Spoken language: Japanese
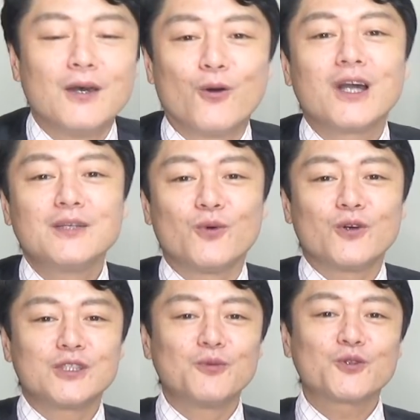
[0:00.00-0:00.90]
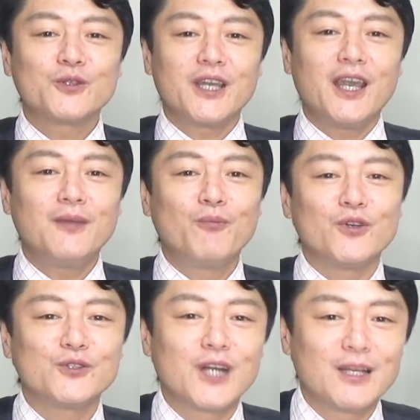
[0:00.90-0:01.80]
他にも地元に縁
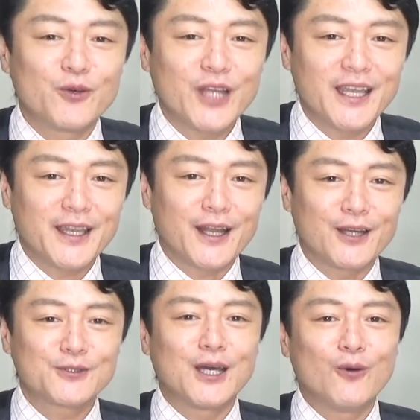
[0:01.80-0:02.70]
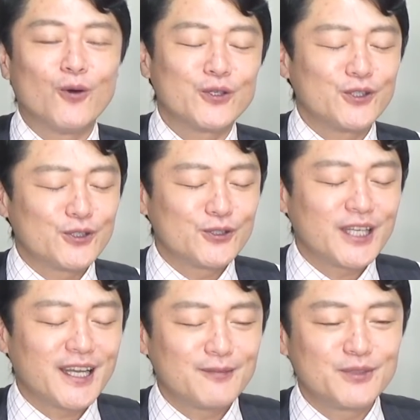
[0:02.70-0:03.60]
もゆかりもないキャラクターをゆる
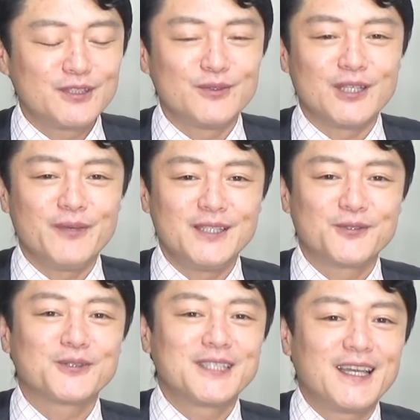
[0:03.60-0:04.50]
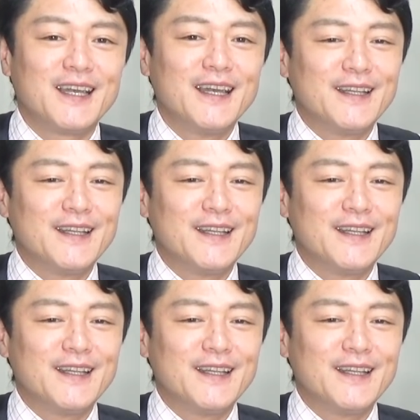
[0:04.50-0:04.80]
キャラブームに便乗して